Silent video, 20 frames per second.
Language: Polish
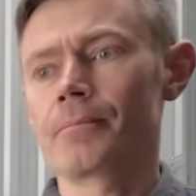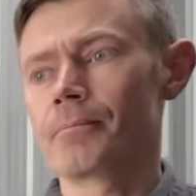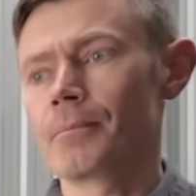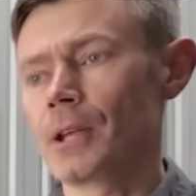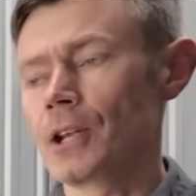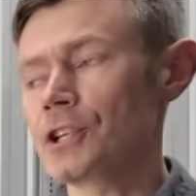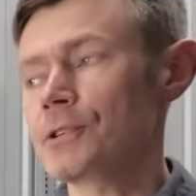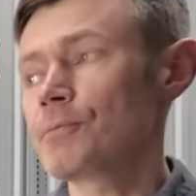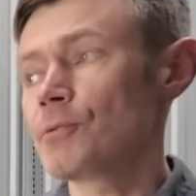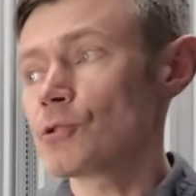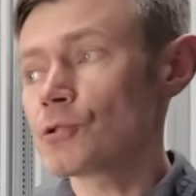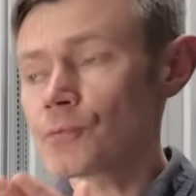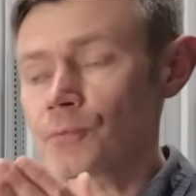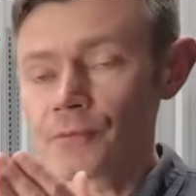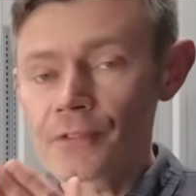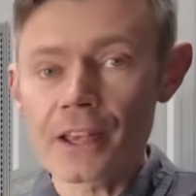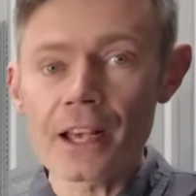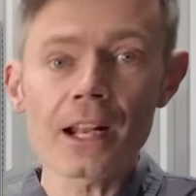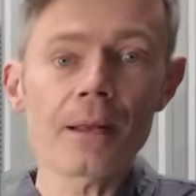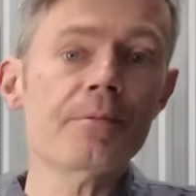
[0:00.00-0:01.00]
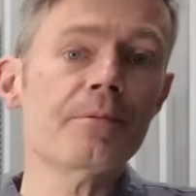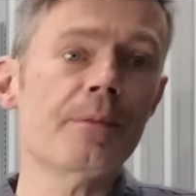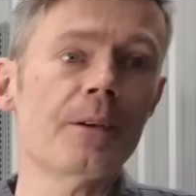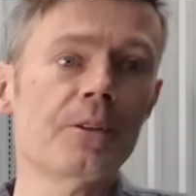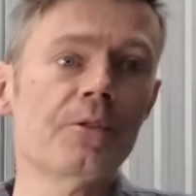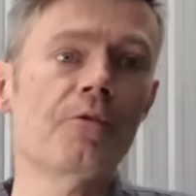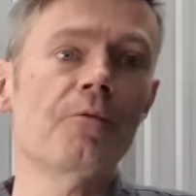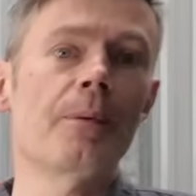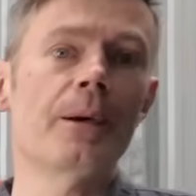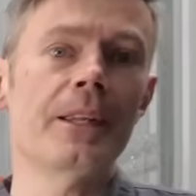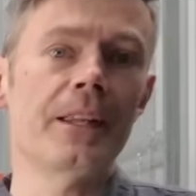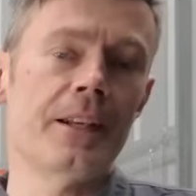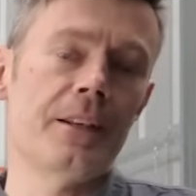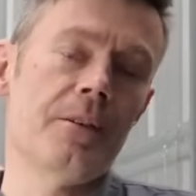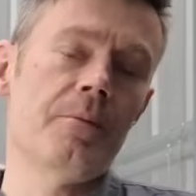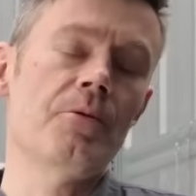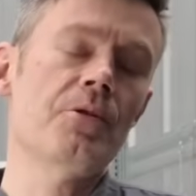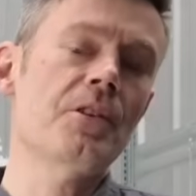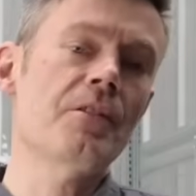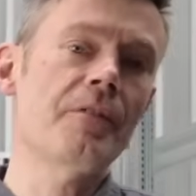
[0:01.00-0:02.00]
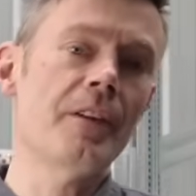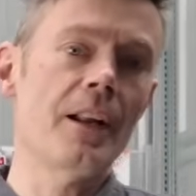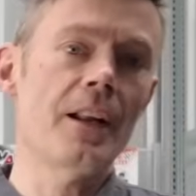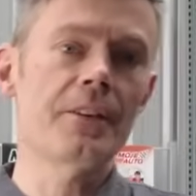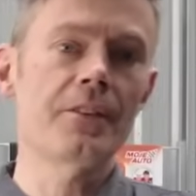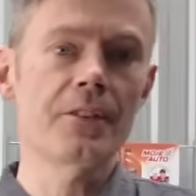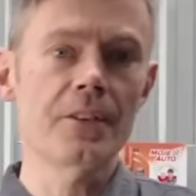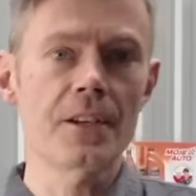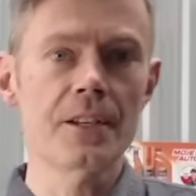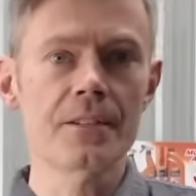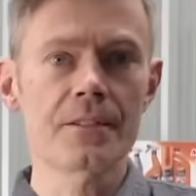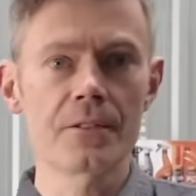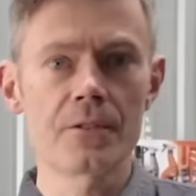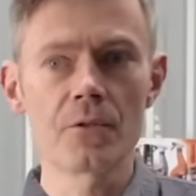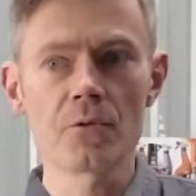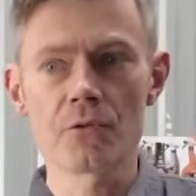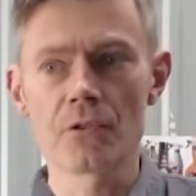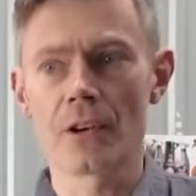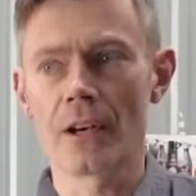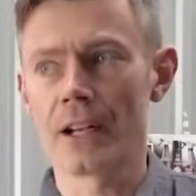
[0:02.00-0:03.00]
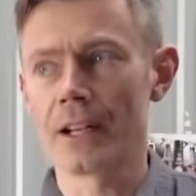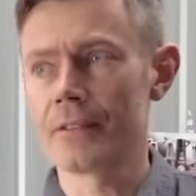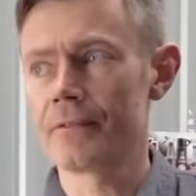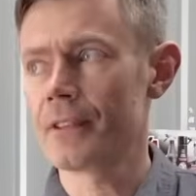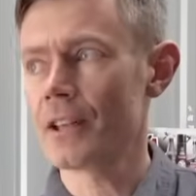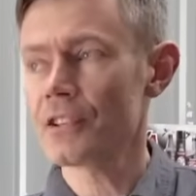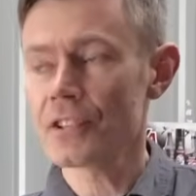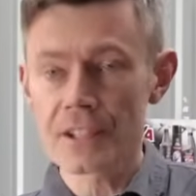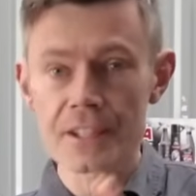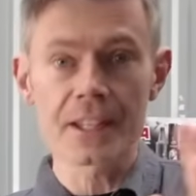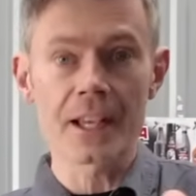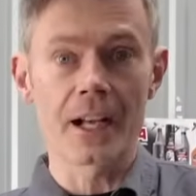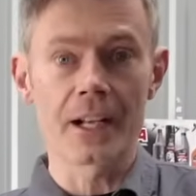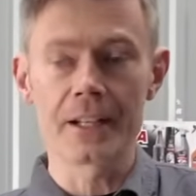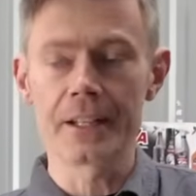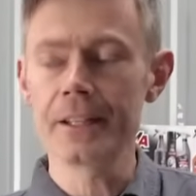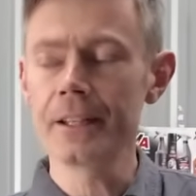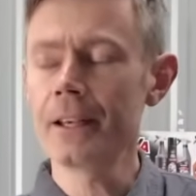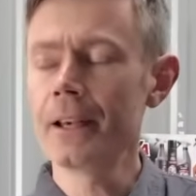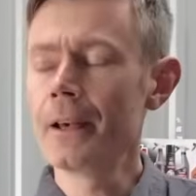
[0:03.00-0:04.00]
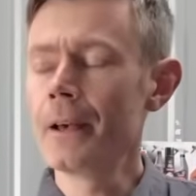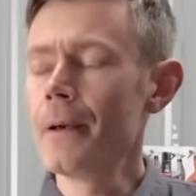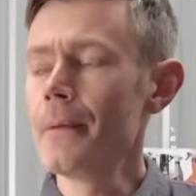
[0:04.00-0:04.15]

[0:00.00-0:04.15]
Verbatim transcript: mieliśmy już wiele przypadków baterii, no może wiele to nie jest dużo, ale w naszej skali